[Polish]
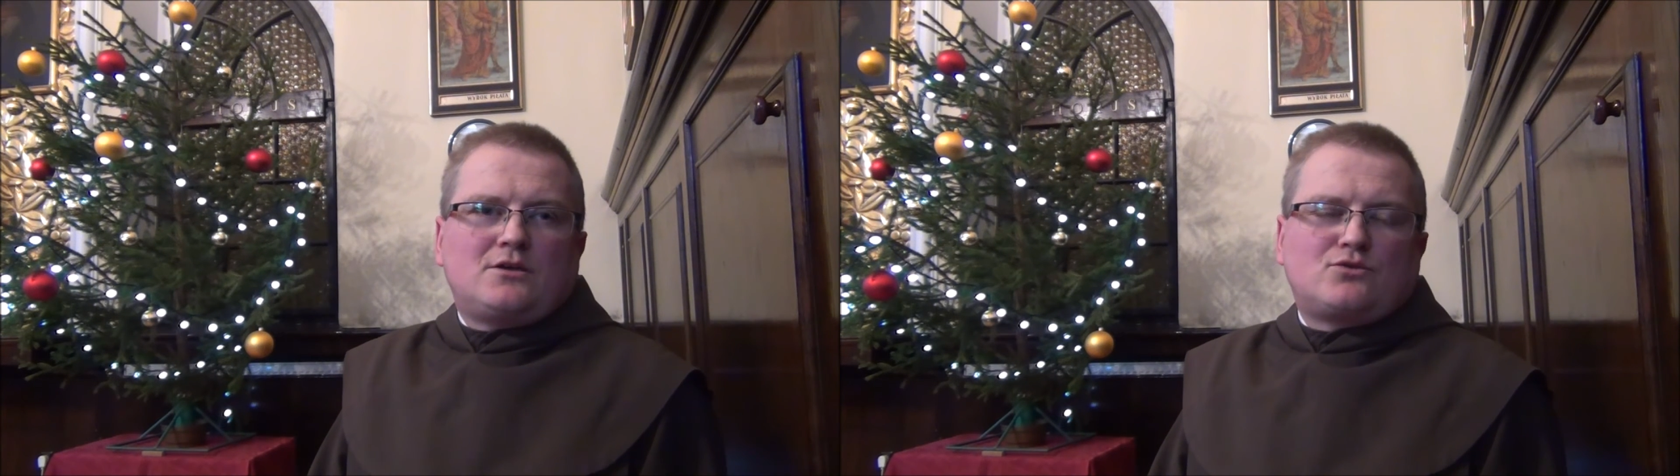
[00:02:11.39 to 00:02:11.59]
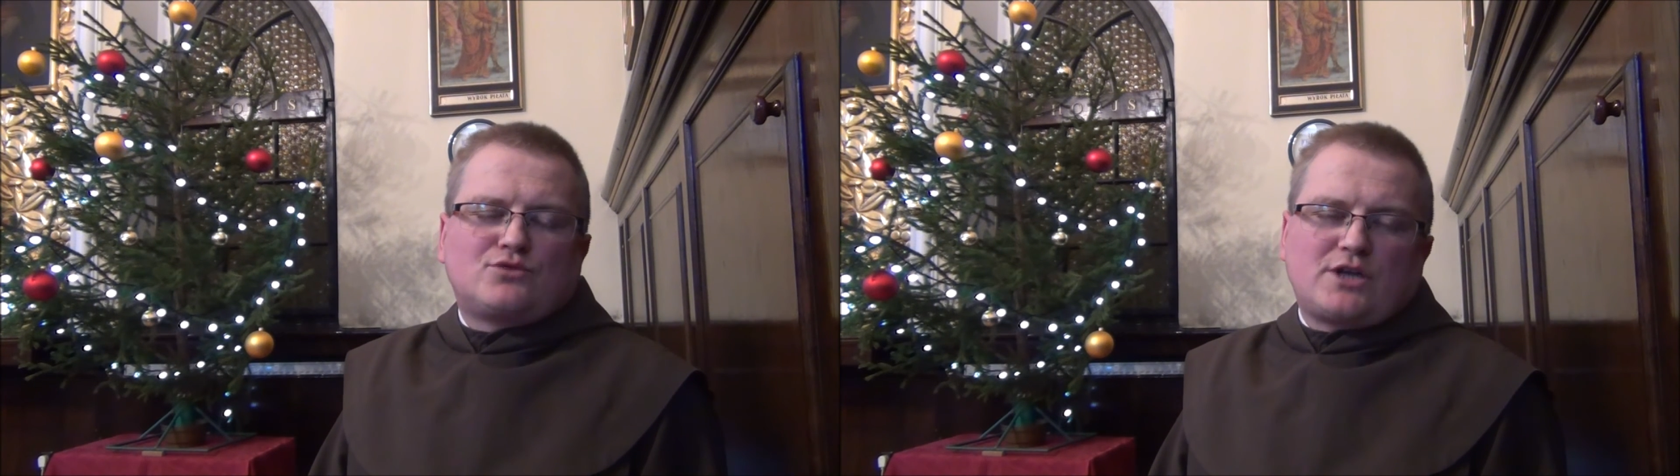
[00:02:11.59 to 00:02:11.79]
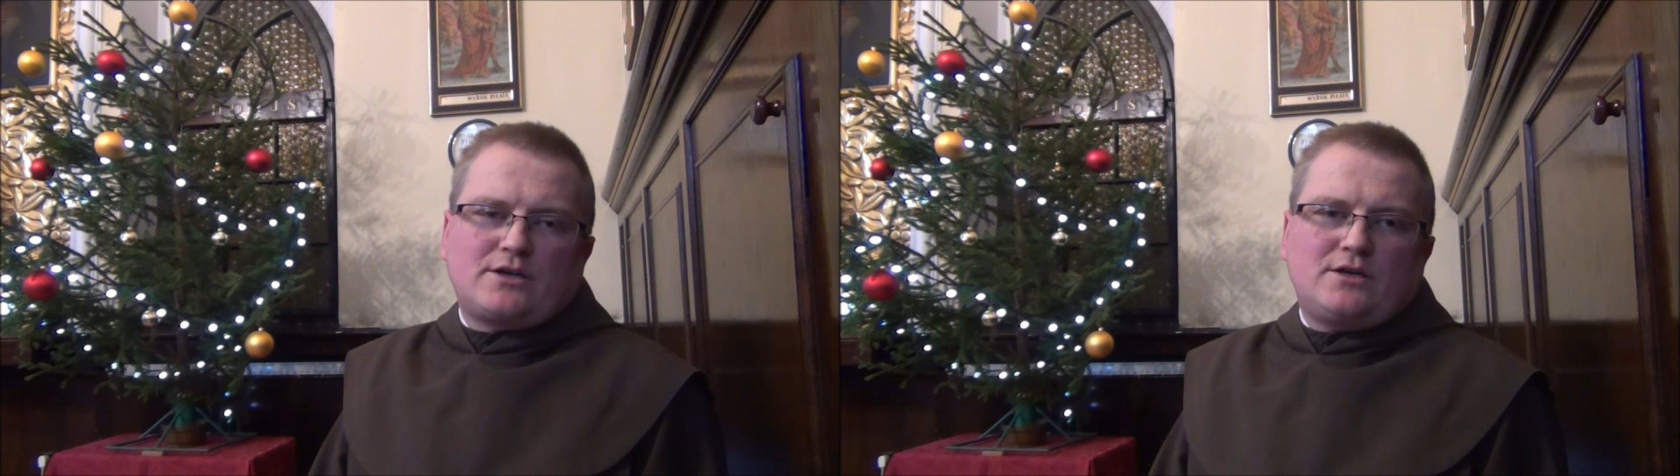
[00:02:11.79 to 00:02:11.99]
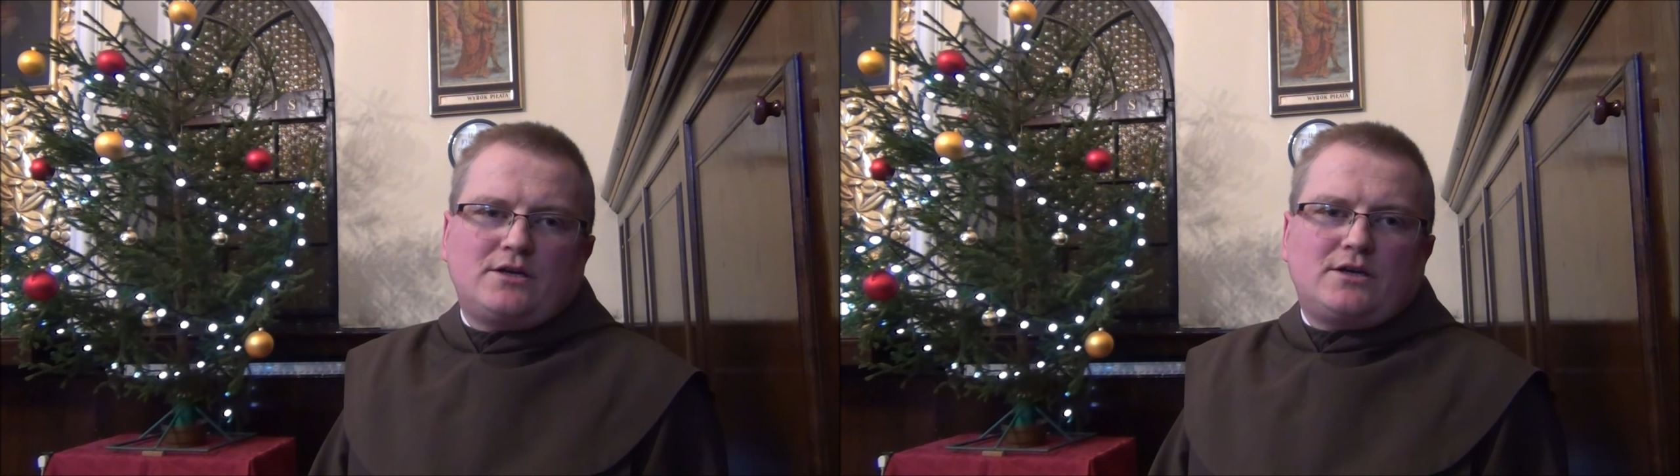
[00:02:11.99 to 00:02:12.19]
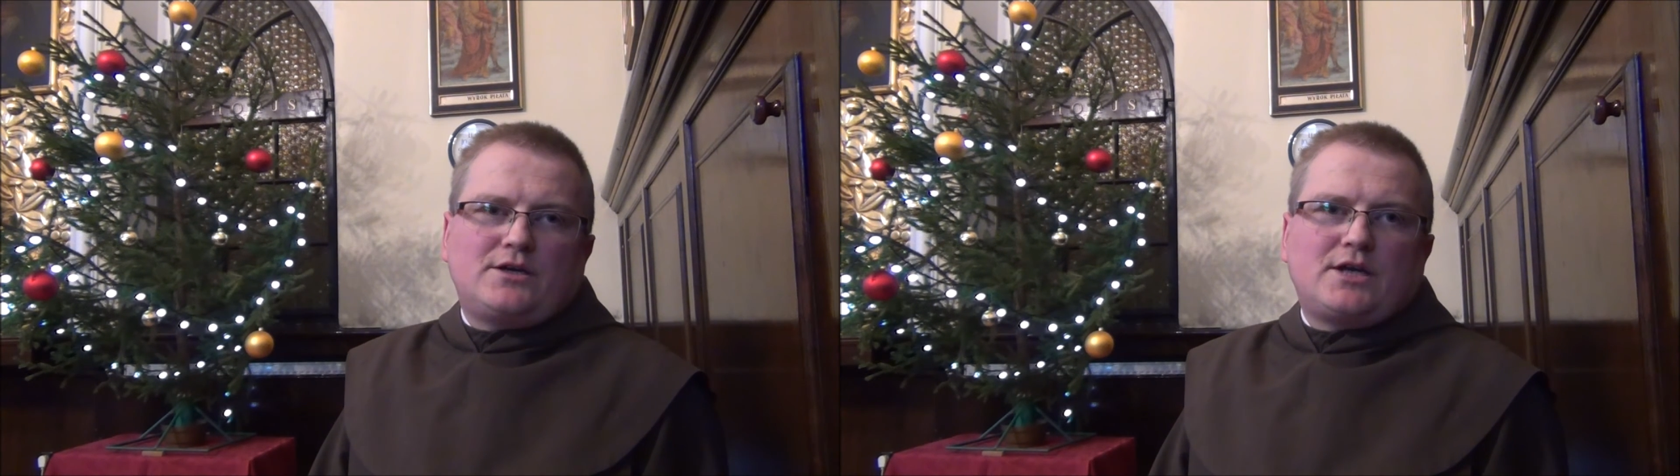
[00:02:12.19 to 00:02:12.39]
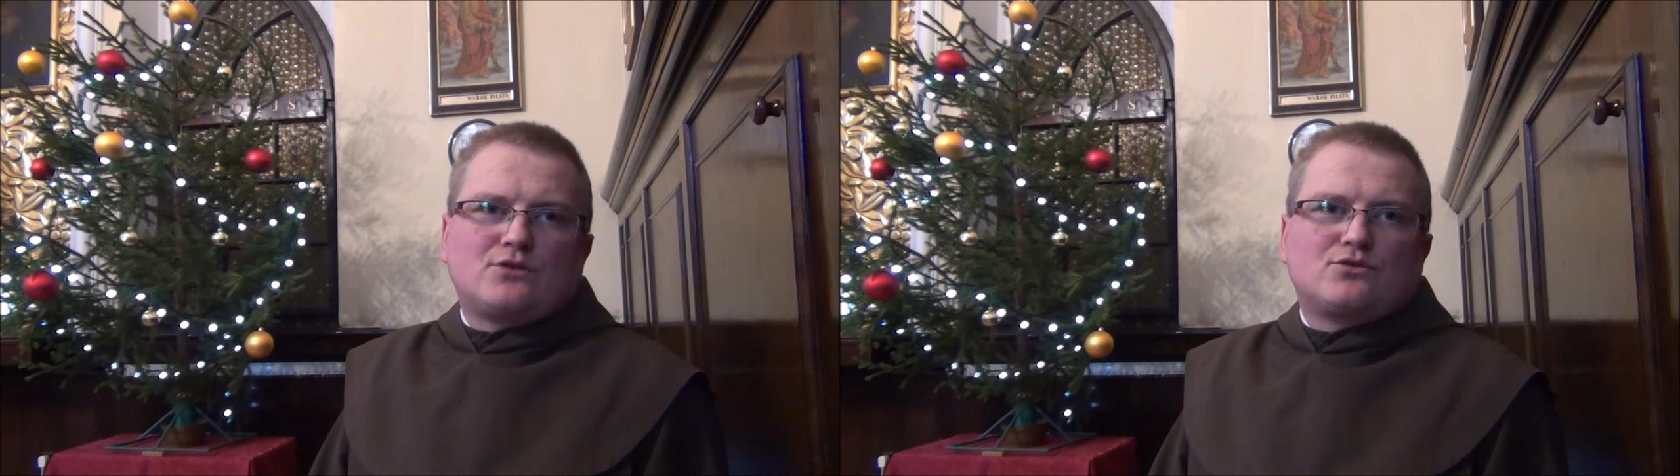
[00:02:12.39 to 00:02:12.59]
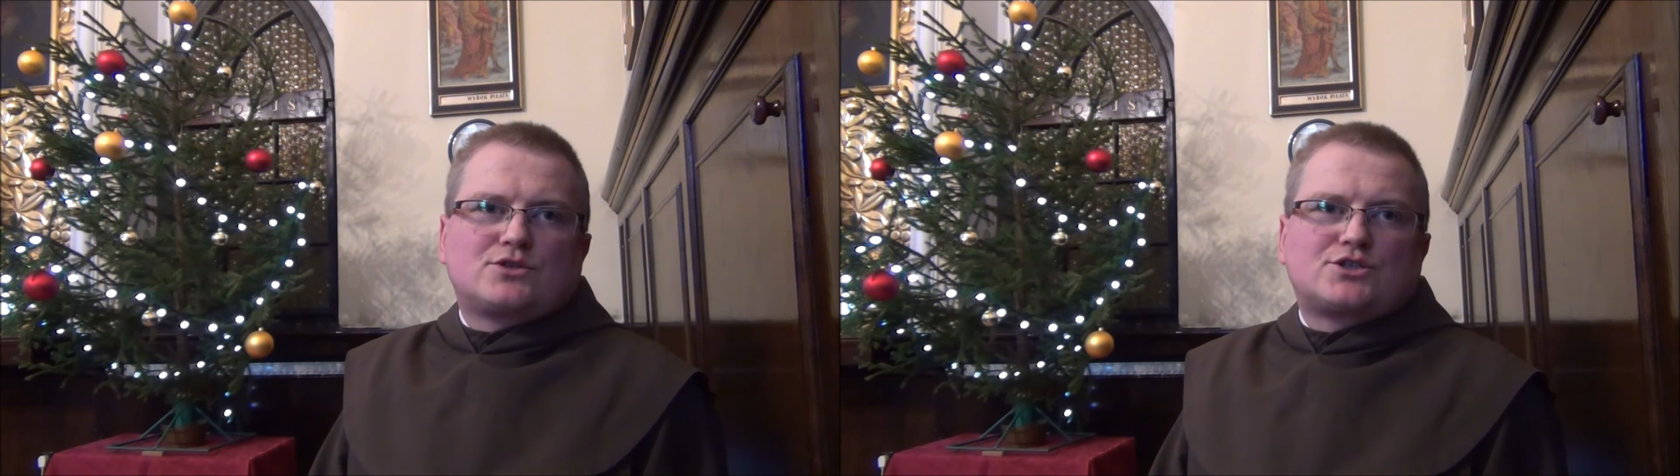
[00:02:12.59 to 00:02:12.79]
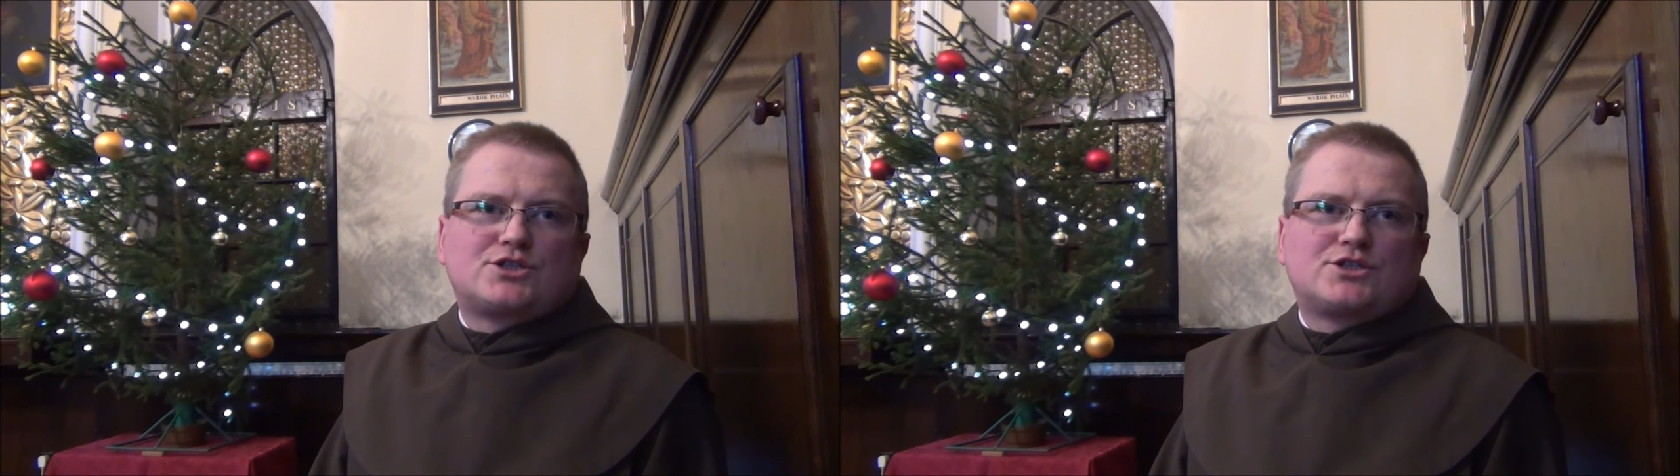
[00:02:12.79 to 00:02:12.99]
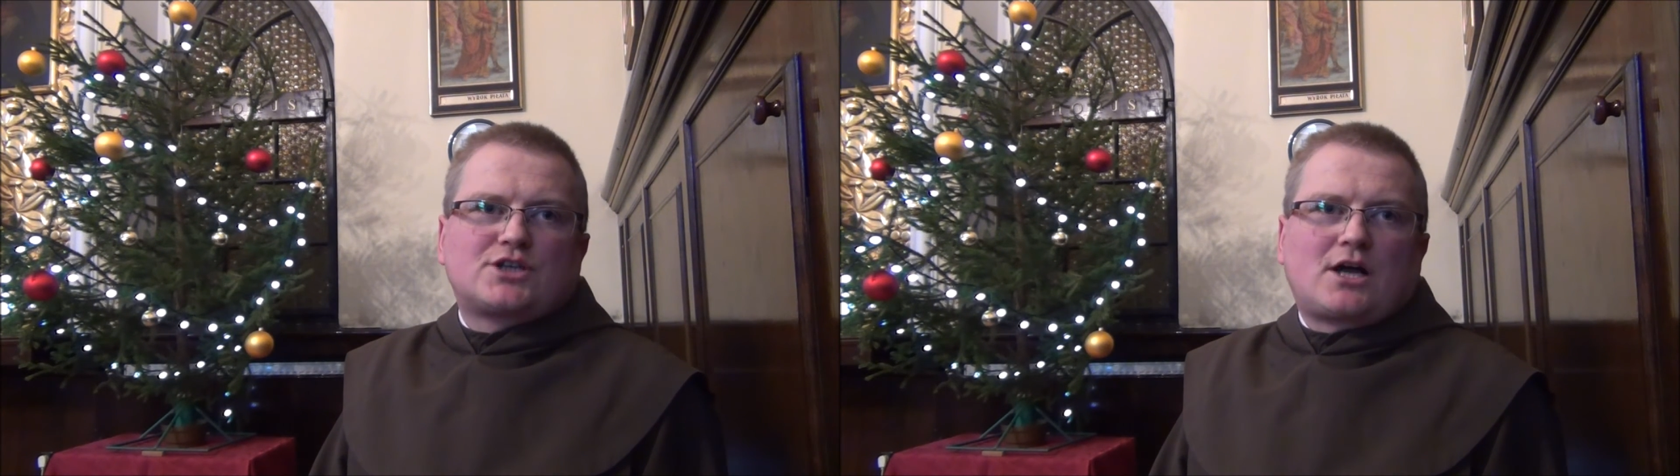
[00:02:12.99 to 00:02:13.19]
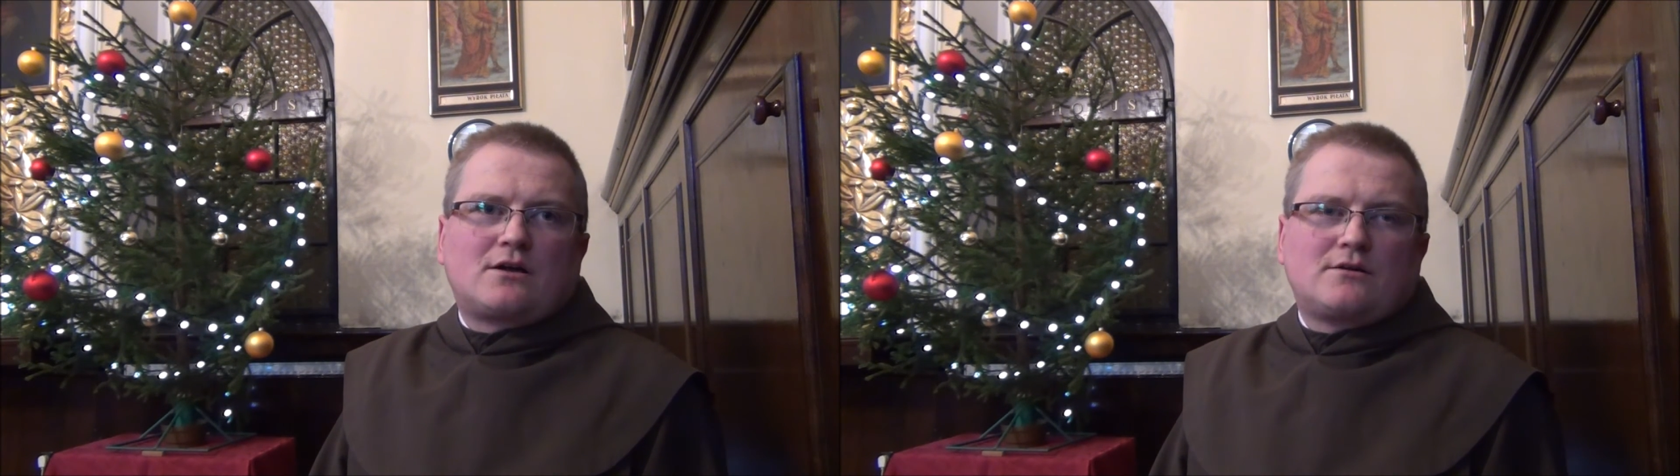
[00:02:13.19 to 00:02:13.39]
Tutaj Jan od
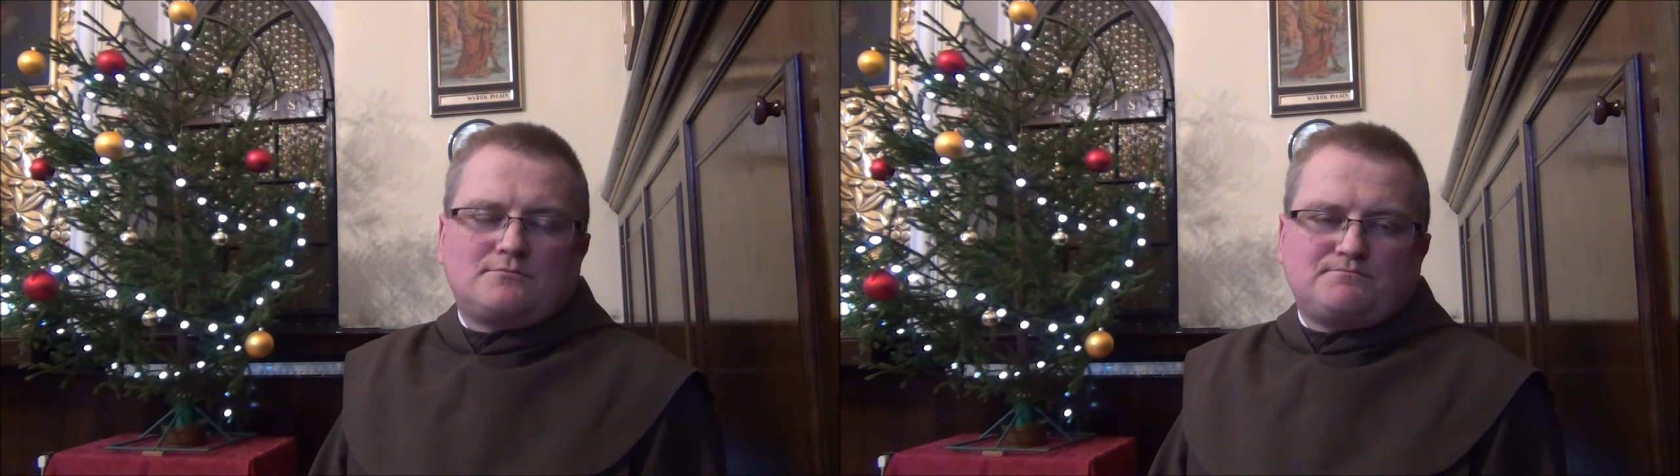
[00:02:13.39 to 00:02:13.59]
Krzyża